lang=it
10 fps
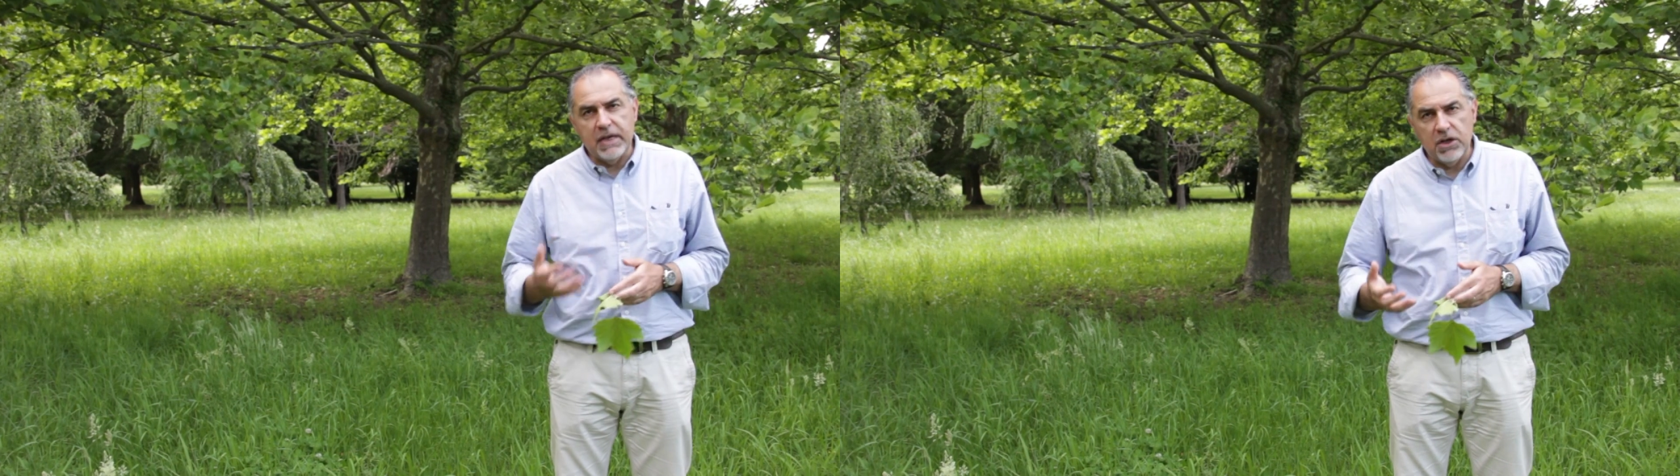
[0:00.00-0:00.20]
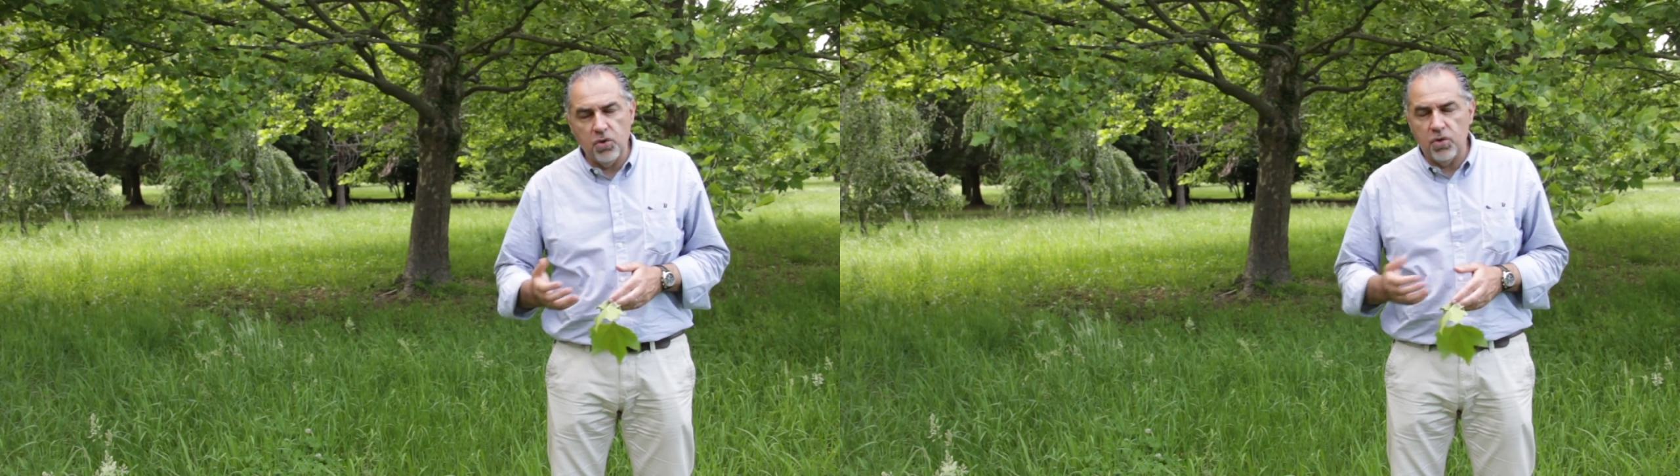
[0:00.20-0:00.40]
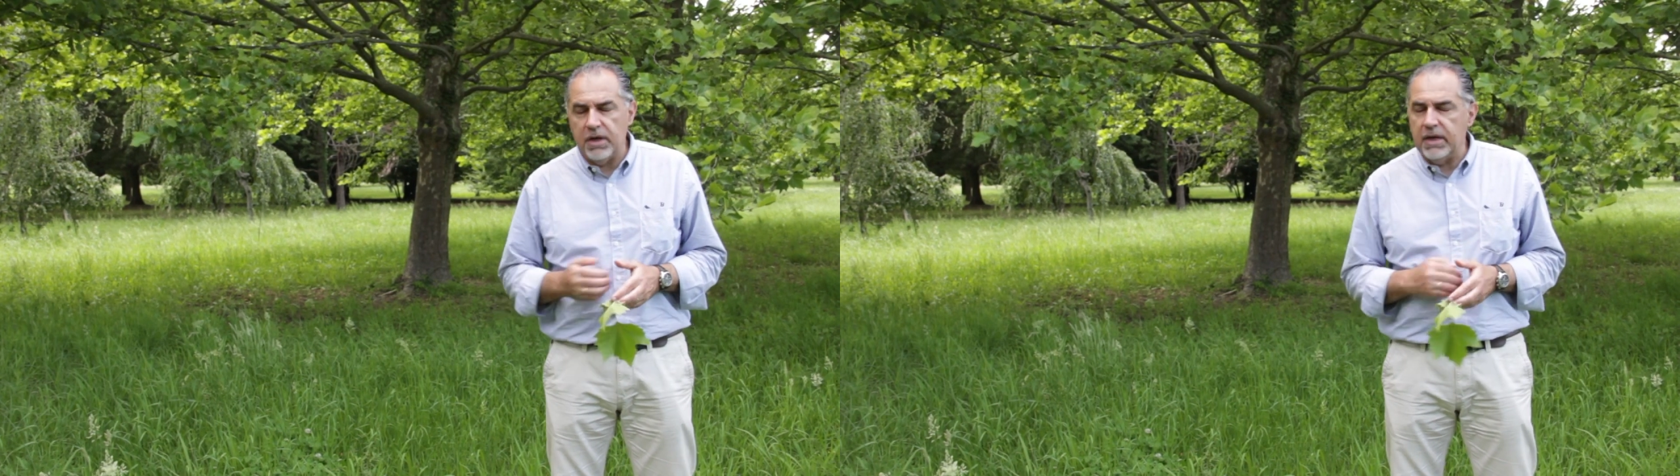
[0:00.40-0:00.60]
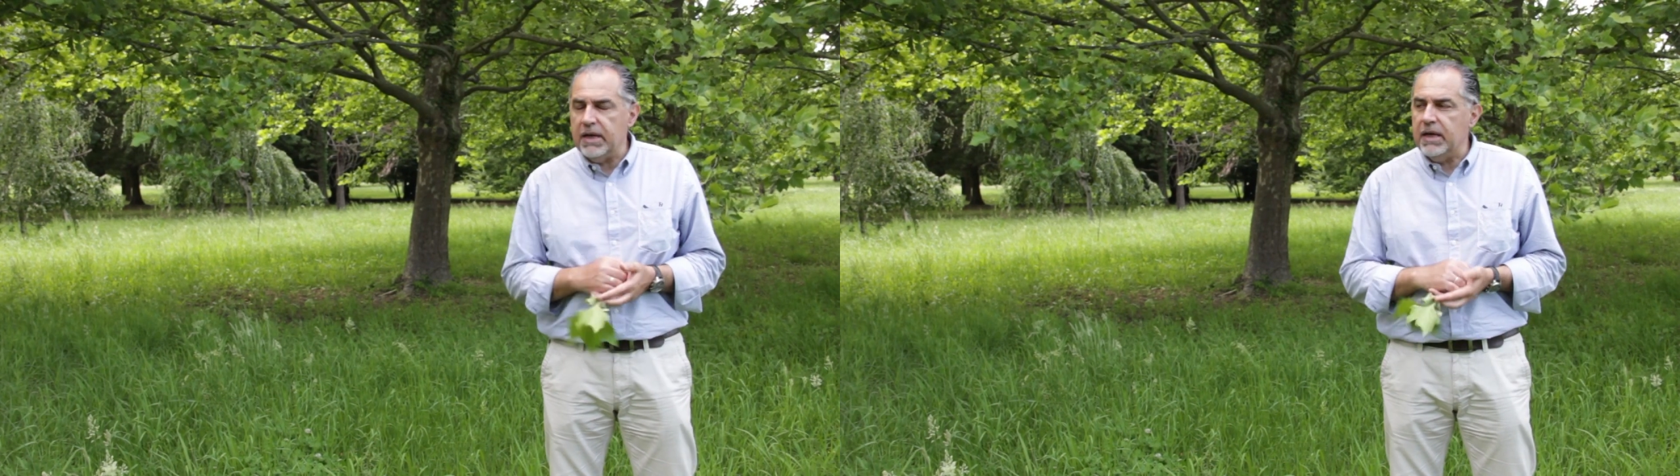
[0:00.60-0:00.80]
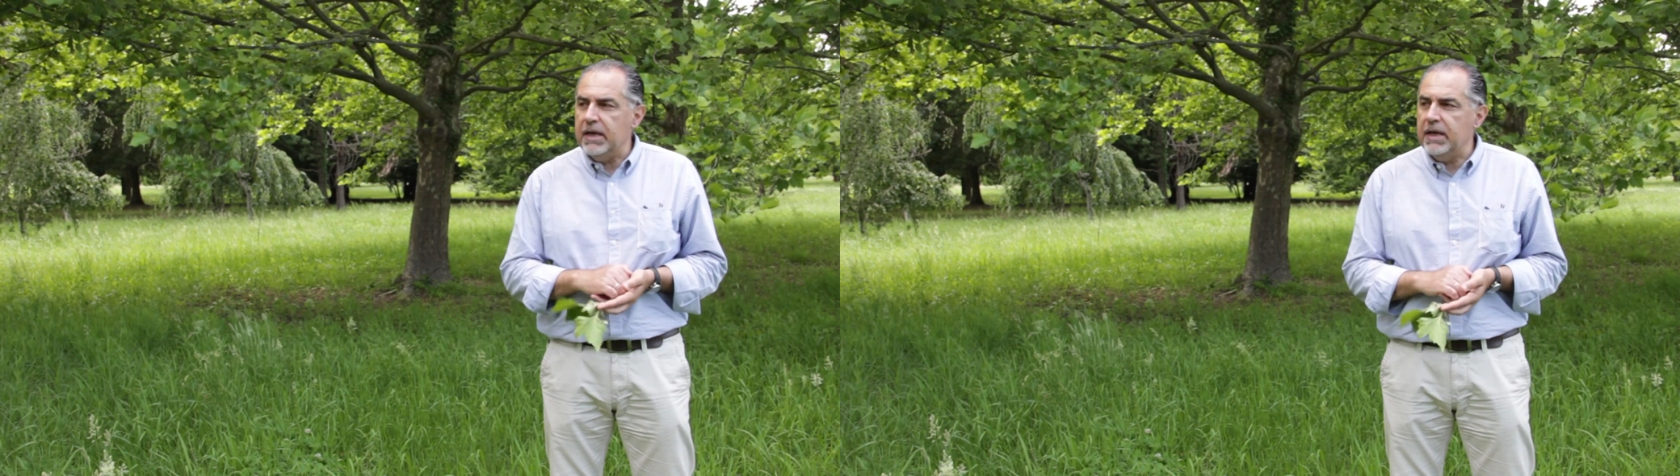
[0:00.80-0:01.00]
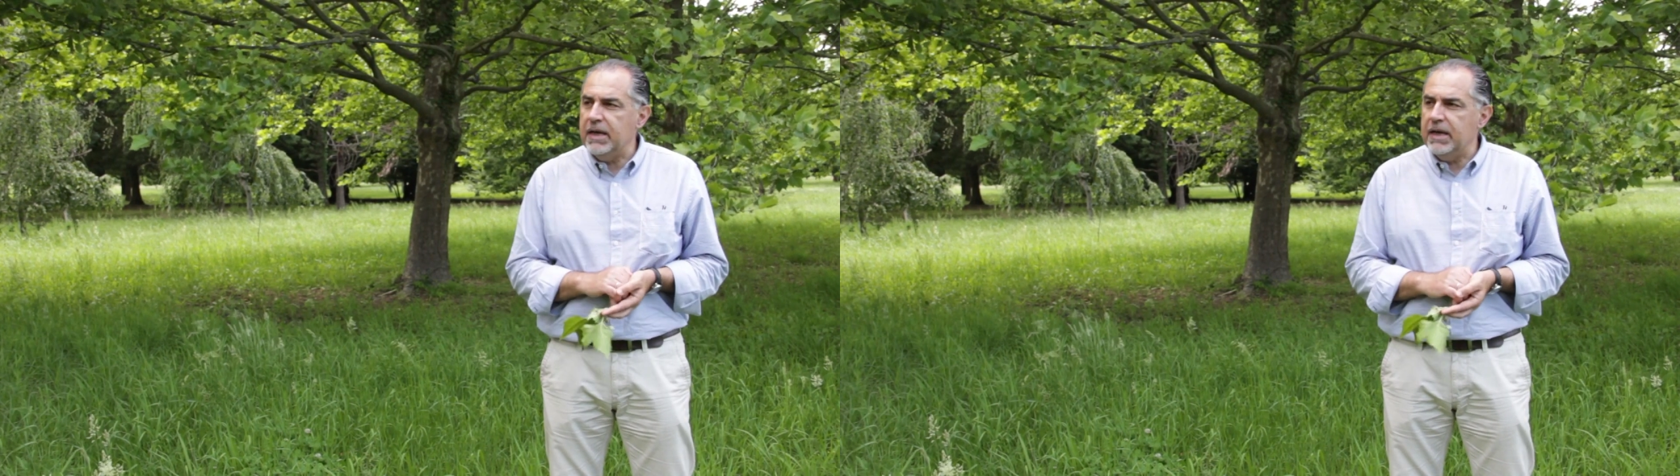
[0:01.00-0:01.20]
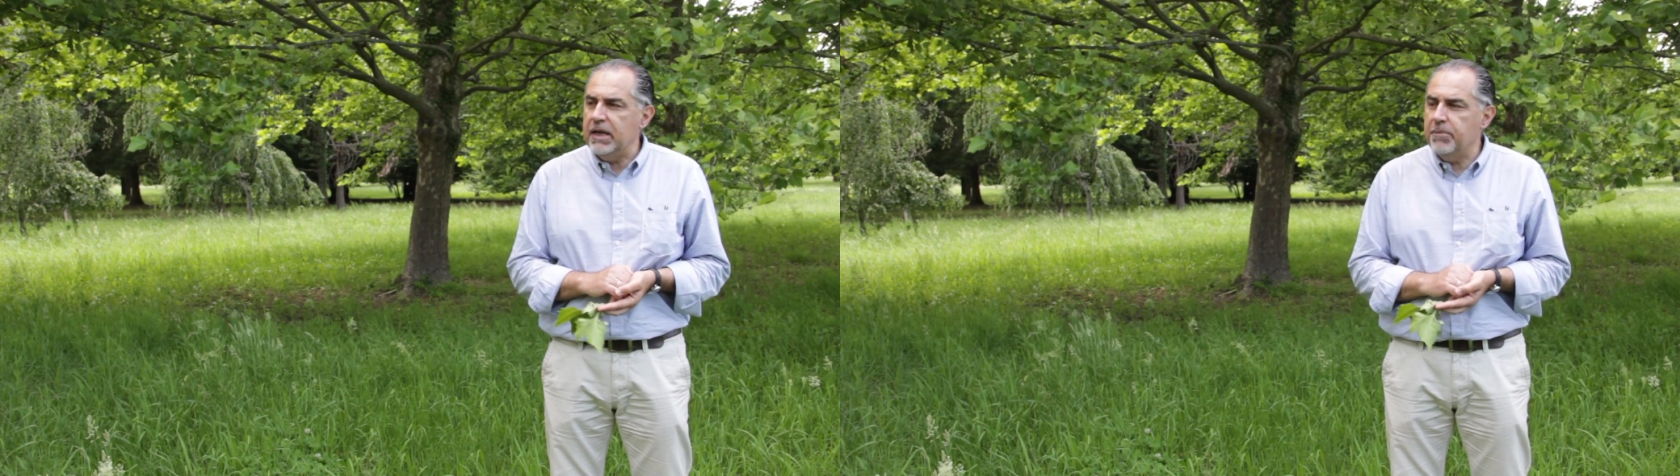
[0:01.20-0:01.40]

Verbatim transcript: che non eh,